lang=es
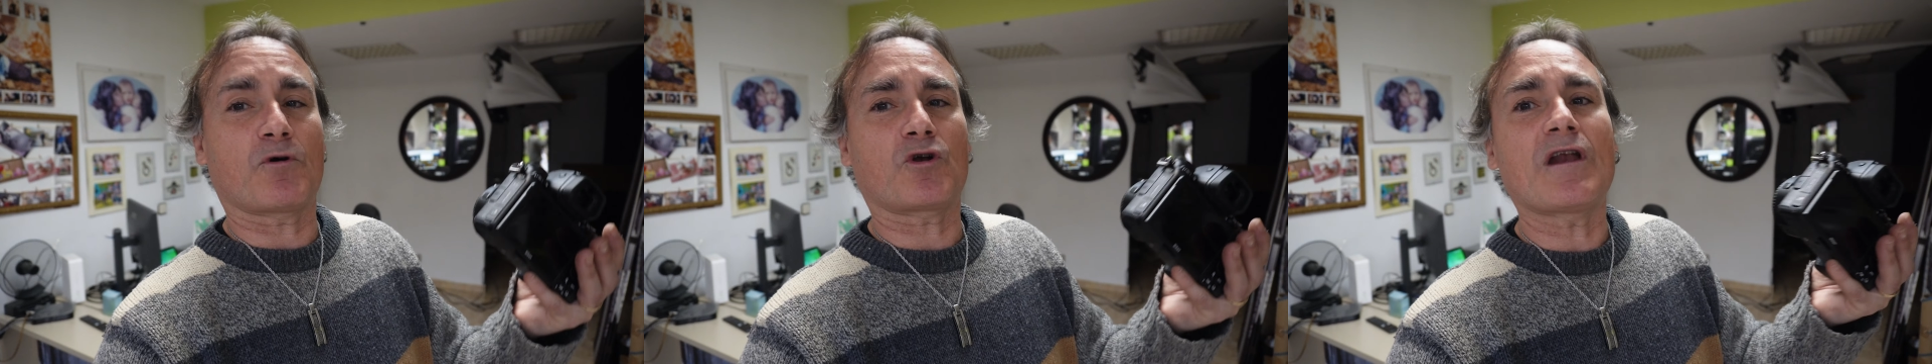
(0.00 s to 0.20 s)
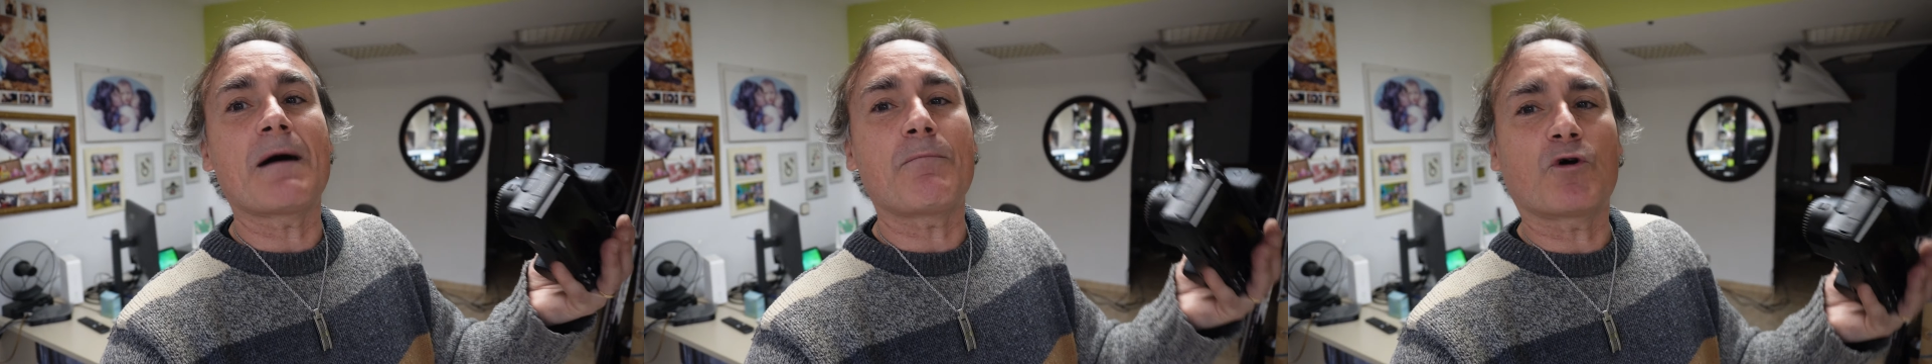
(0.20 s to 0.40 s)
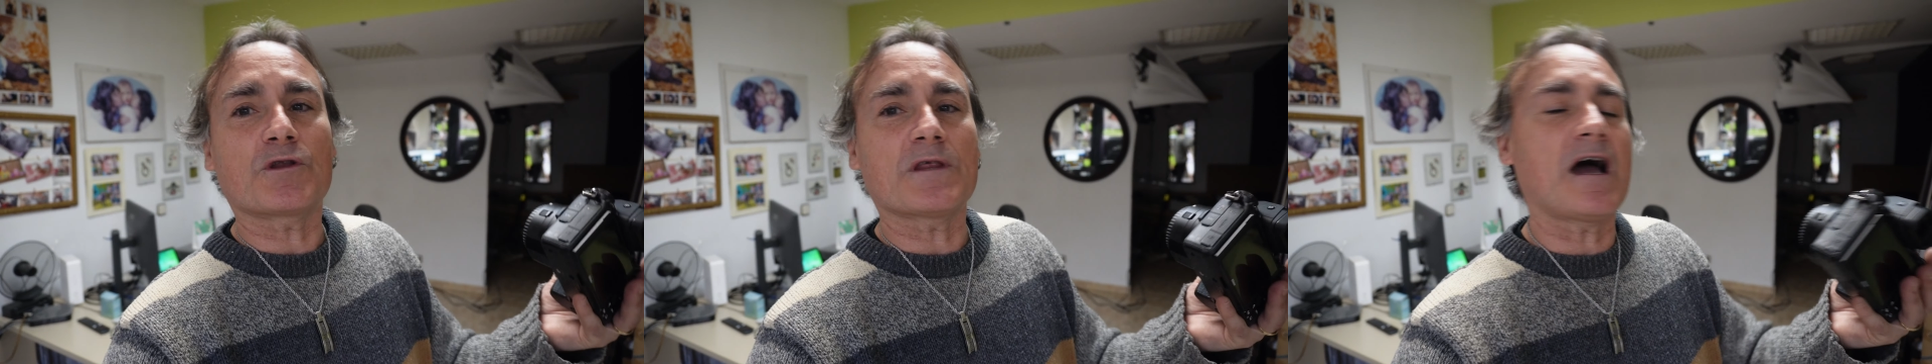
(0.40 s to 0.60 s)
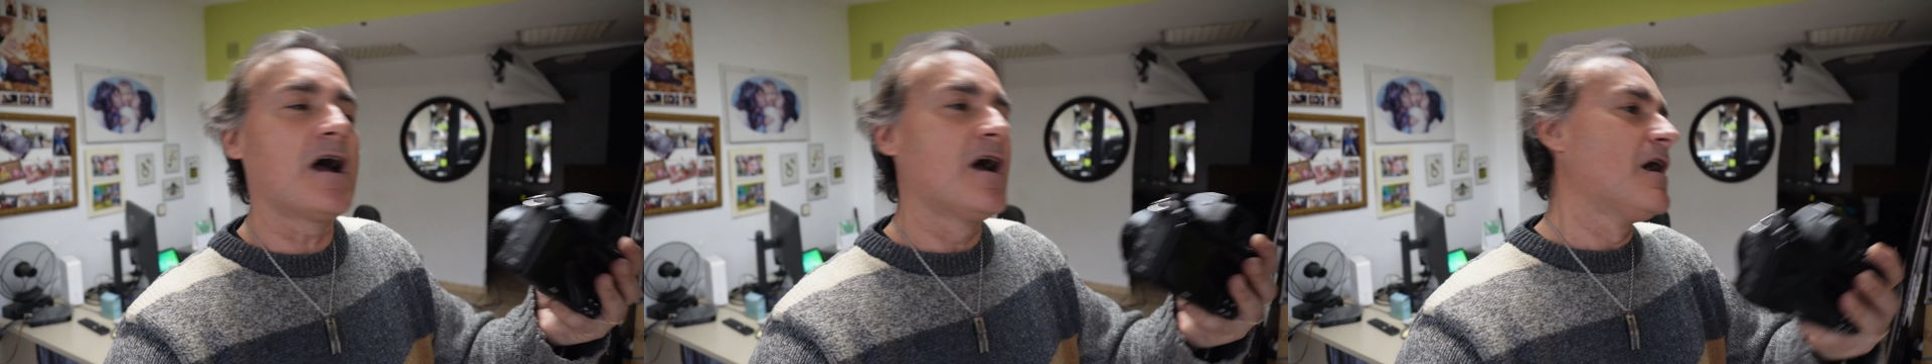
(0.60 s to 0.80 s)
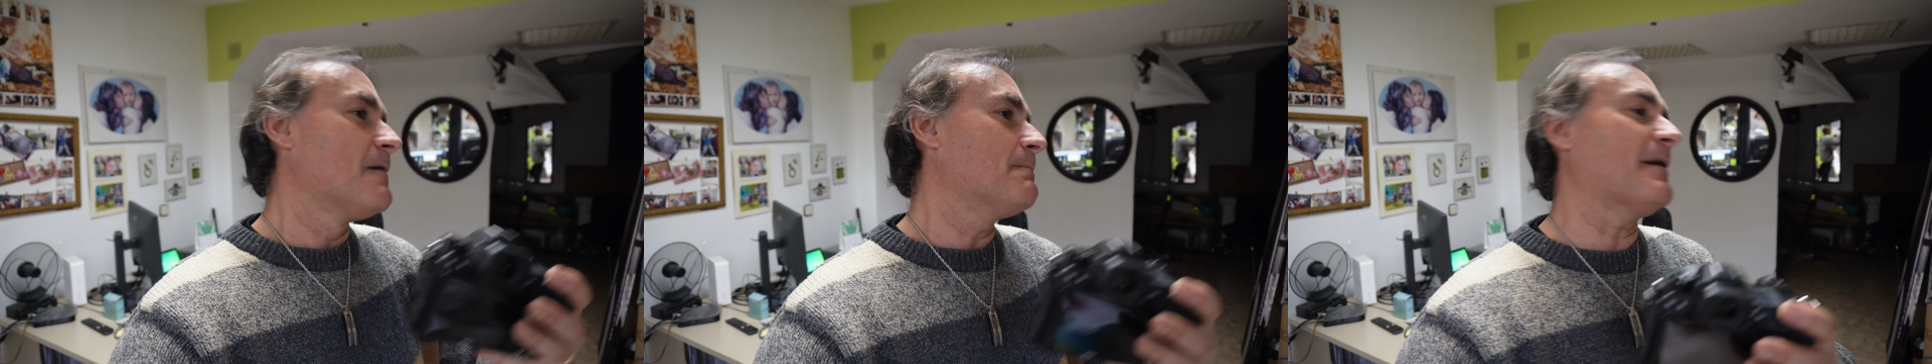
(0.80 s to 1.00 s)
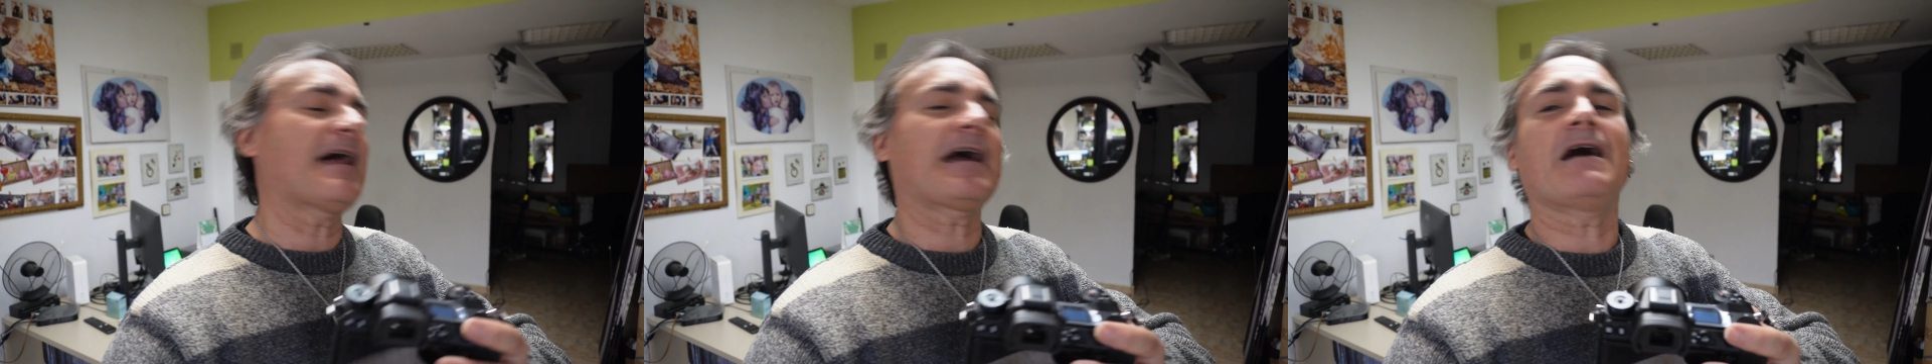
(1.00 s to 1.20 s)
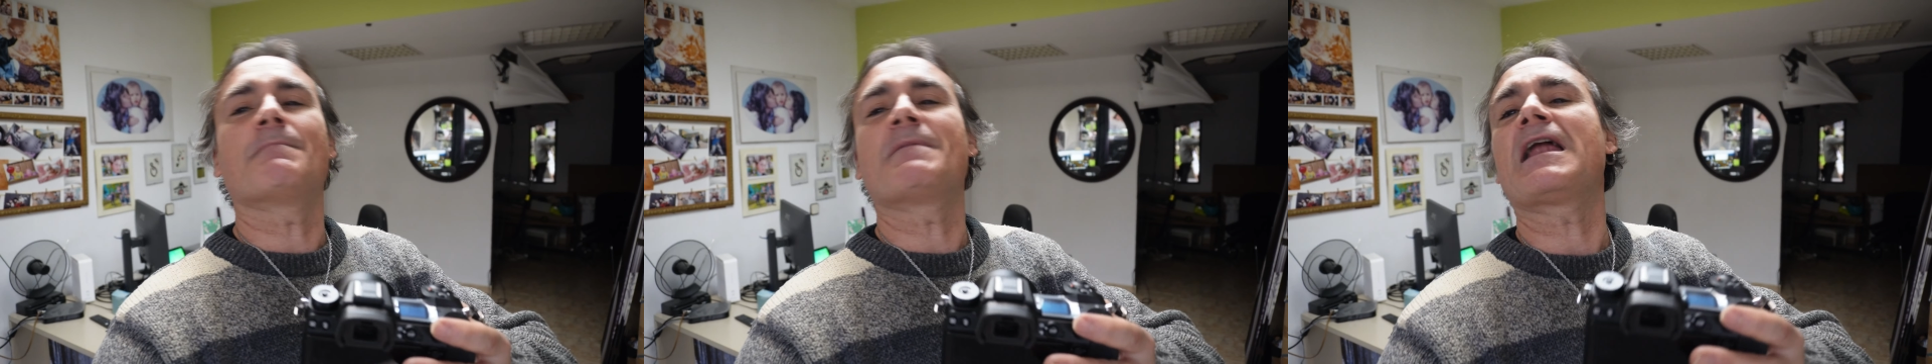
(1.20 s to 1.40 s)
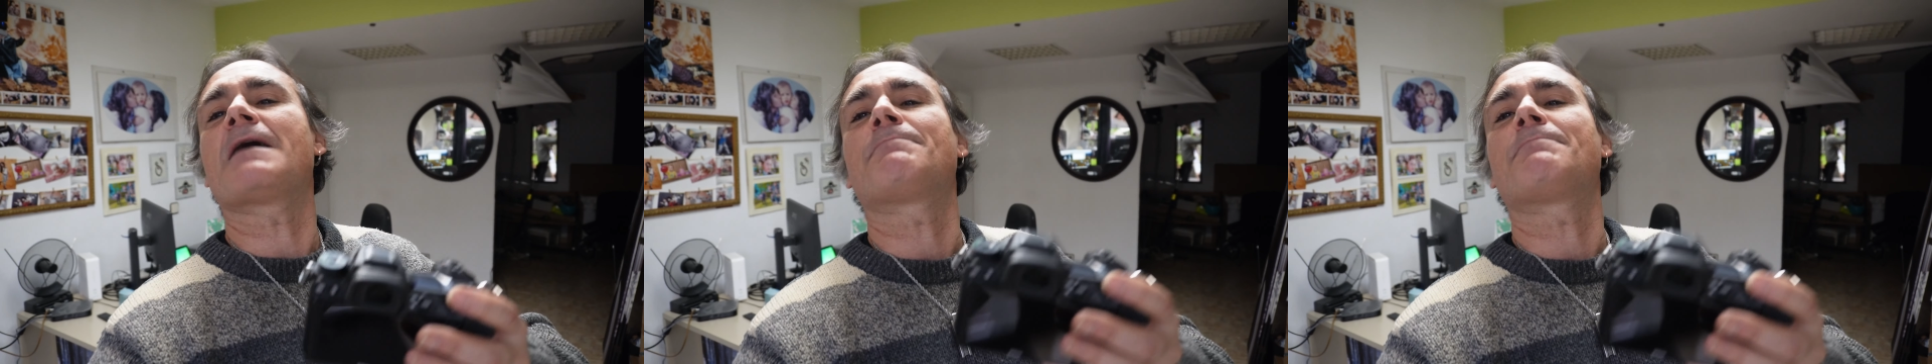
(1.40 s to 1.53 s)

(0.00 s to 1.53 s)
por la borda para cambiar